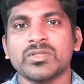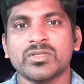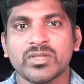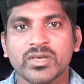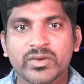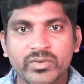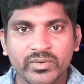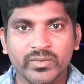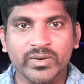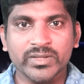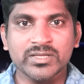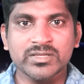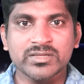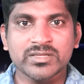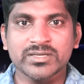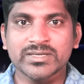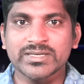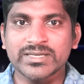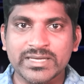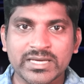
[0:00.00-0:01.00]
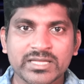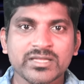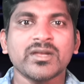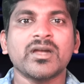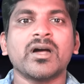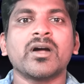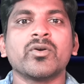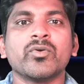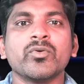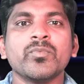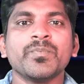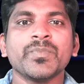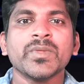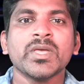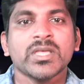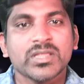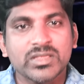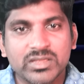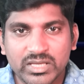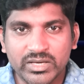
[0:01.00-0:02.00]
தீவிரவாதத்துக்கு எதிராகவும்
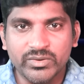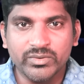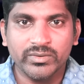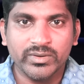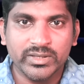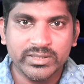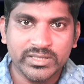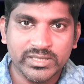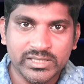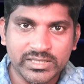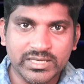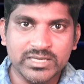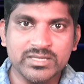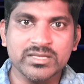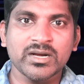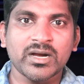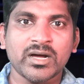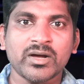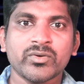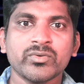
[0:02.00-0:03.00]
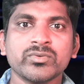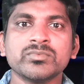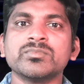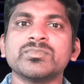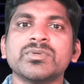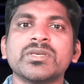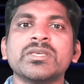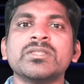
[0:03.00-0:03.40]
தீவிரவாதிகளுக்கு எதிராகவும்